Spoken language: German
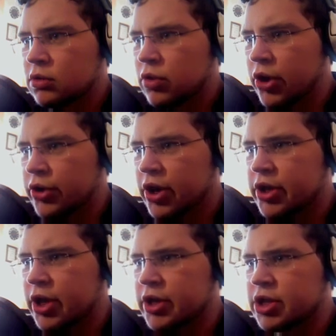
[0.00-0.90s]
Hey,
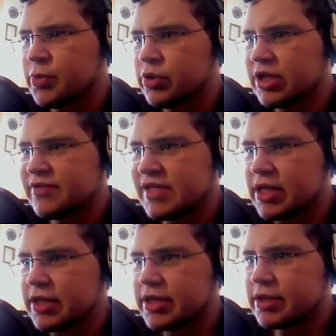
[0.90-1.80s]
hey, hey, ich berühre das Wasser
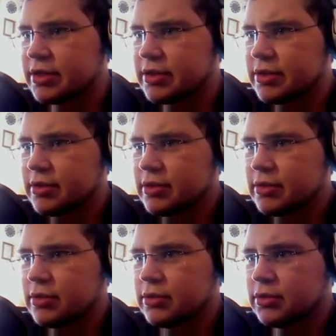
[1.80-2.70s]
gar nicht.
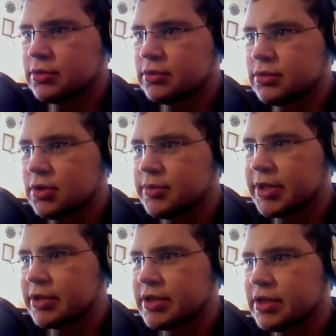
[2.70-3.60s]
Oh mein
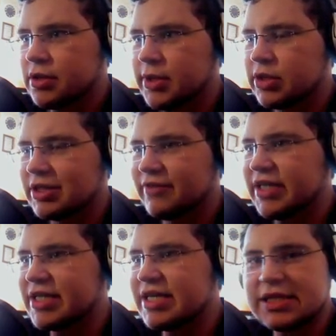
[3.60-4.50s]
Gott. Oh mein Gott, da war
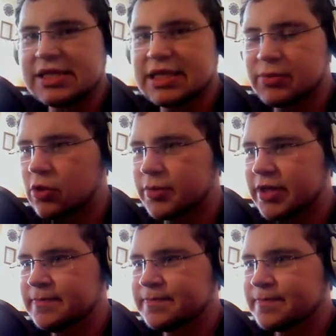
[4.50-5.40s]
eine Kiste in seinem Raum,
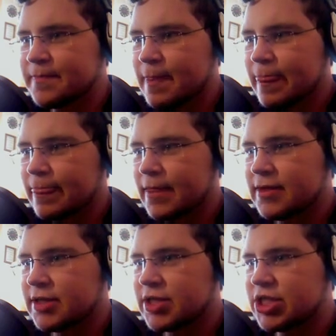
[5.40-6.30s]
ne?
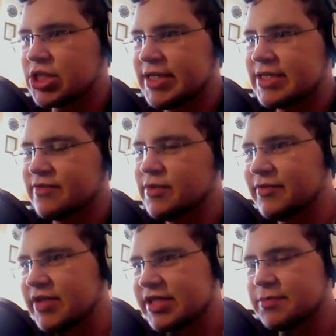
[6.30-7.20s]
Scheiße, wie machen
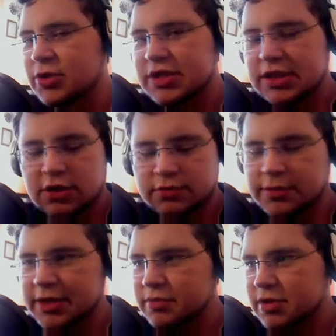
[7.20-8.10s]
wir das jetzt? Boah, ist das laut.
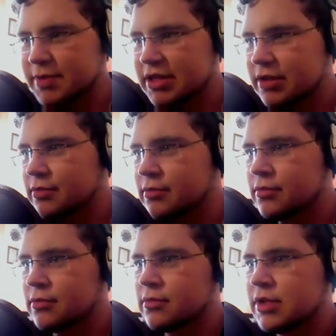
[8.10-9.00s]
Moment, ich muss noch ein bisschen
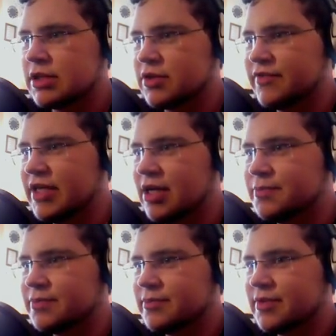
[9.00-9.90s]
Jetzt haut er wieder ab.
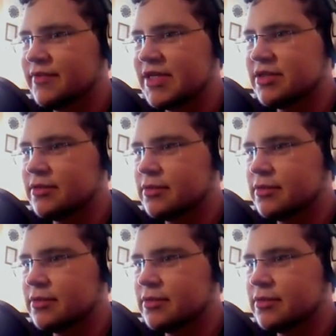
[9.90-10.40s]
Du weißt nicht.